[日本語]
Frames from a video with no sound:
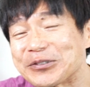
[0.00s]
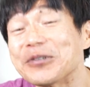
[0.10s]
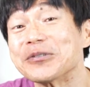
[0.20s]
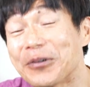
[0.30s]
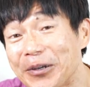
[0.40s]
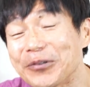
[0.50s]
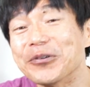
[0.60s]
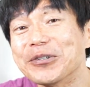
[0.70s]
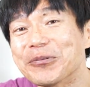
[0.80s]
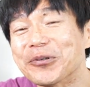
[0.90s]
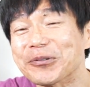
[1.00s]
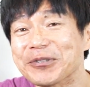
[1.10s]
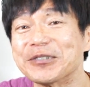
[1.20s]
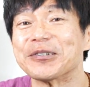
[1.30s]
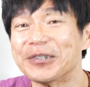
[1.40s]
したんですかね。よにんも子供
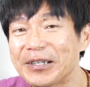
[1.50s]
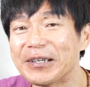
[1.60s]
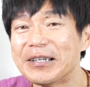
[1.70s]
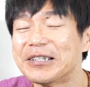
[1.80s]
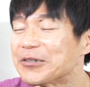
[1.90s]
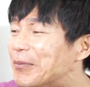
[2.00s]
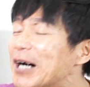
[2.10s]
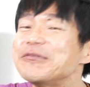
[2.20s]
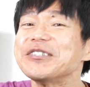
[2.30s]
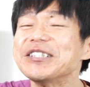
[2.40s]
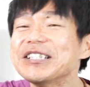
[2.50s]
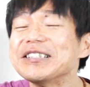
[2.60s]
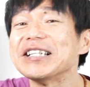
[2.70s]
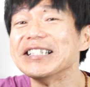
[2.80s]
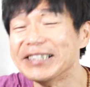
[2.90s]
できちゃってね。その眩し
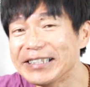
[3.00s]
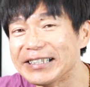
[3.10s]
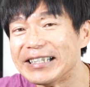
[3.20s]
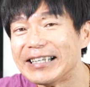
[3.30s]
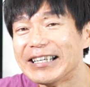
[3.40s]
い以前に